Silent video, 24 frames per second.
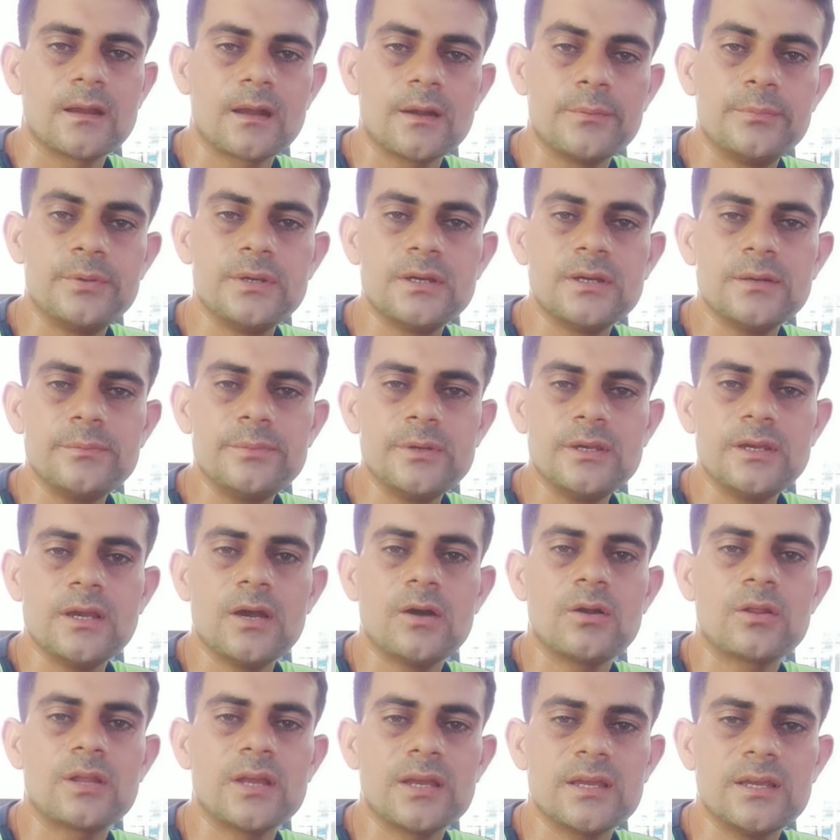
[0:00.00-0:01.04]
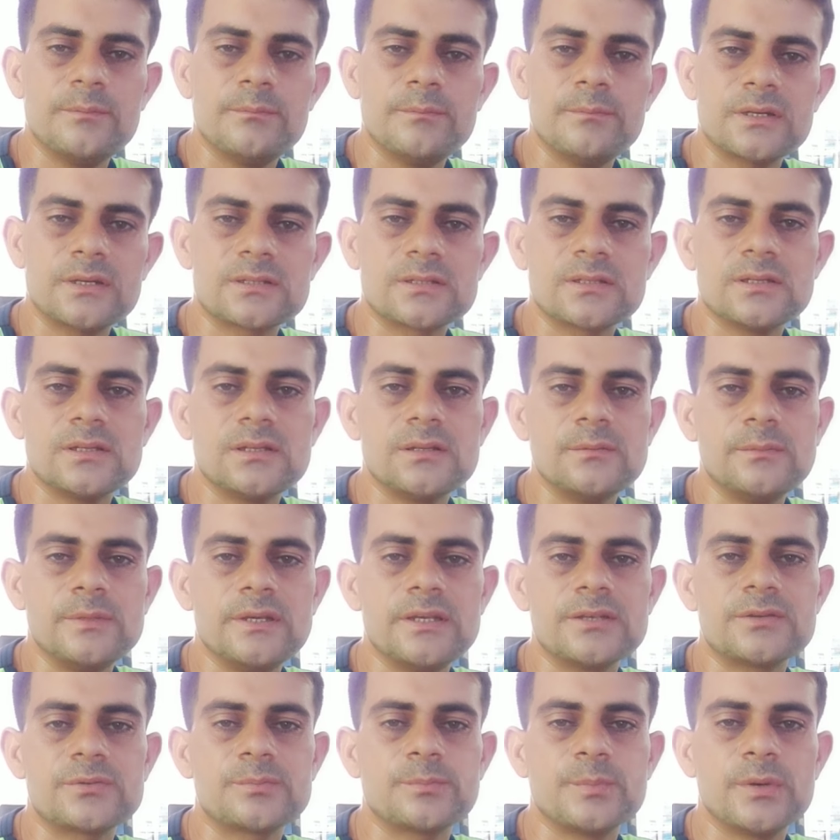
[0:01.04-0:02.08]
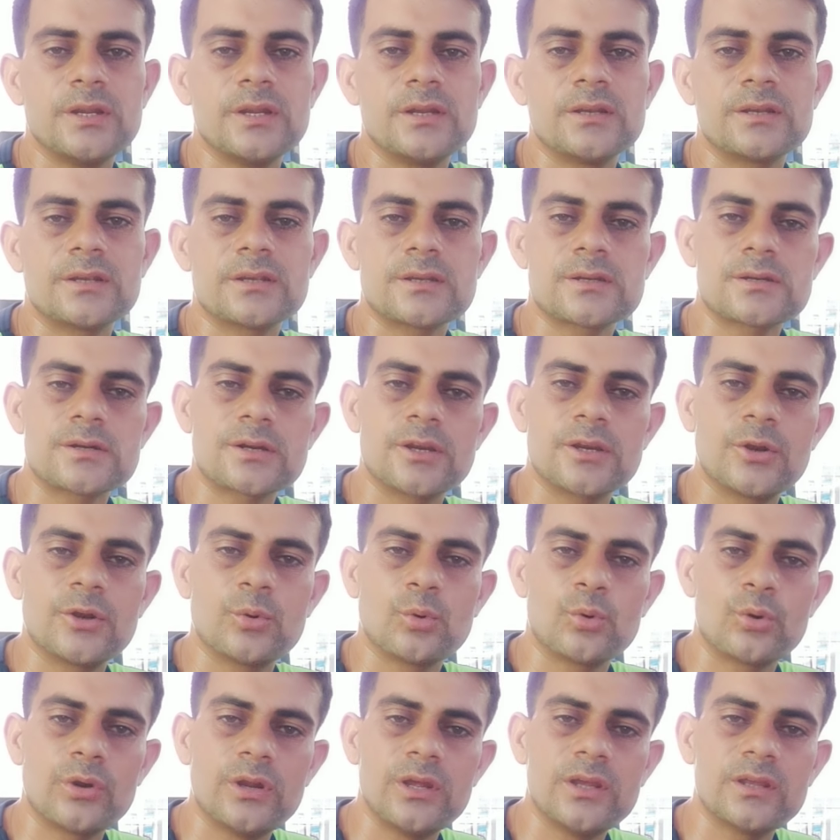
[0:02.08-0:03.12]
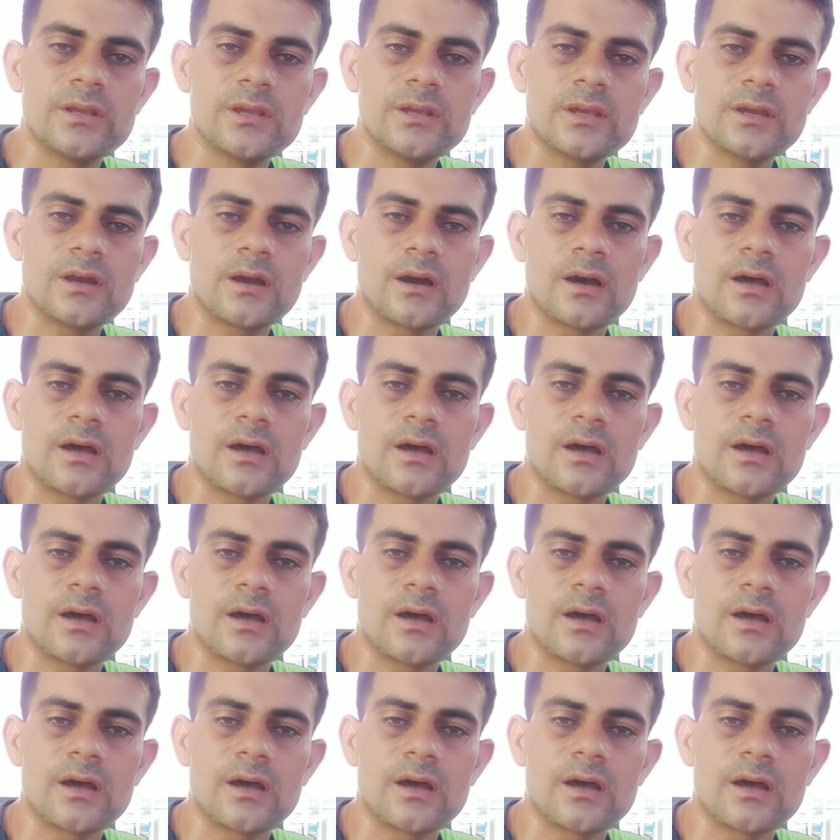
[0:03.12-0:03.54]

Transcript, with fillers: कभी कभी क्या होता है कि मसल में स्प्रेन या स्ट्रेन होने के